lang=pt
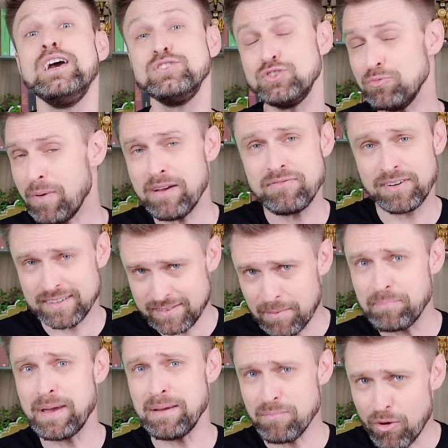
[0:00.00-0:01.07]
Eu tive uma infância
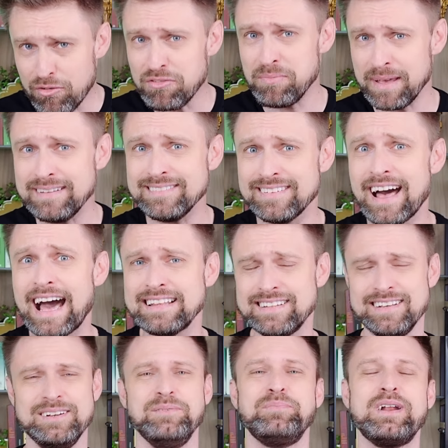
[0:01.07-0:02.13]
bem
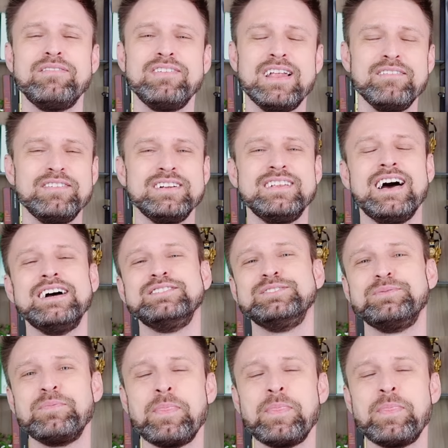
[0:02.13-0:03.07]
movimentada, para falar a verdade.